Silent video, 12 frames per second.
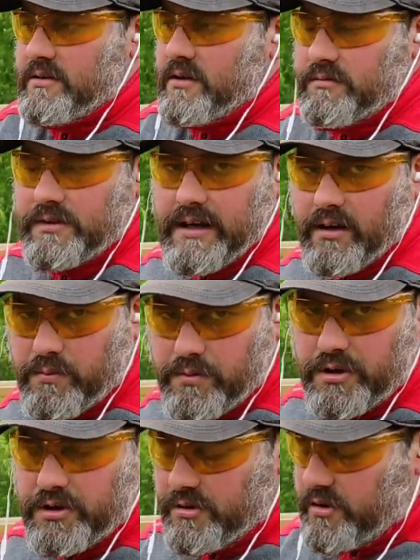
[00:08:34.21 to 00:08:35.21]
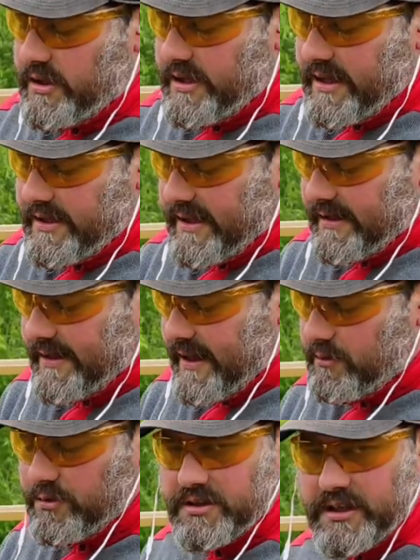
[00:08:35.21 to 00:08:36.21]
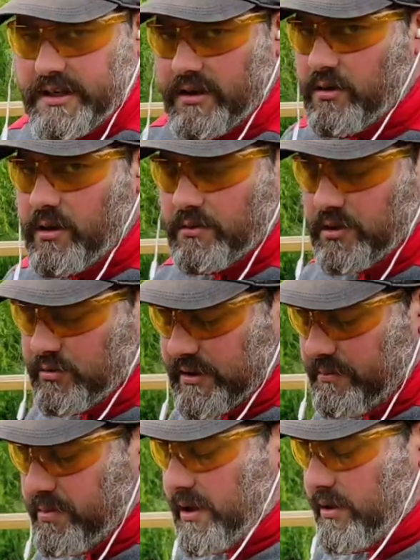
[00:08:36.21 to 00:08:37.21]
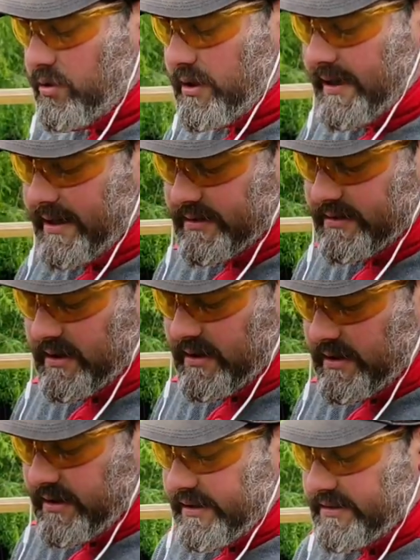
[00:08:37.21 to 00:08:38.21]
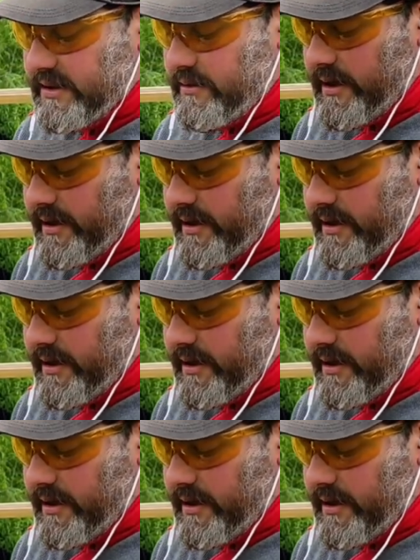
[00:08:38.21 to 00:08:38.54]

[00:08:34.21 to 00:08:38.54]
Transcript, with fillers: Con darle un poquito de lija ya estamos, si es que lo vamos a usar por las dos caras que se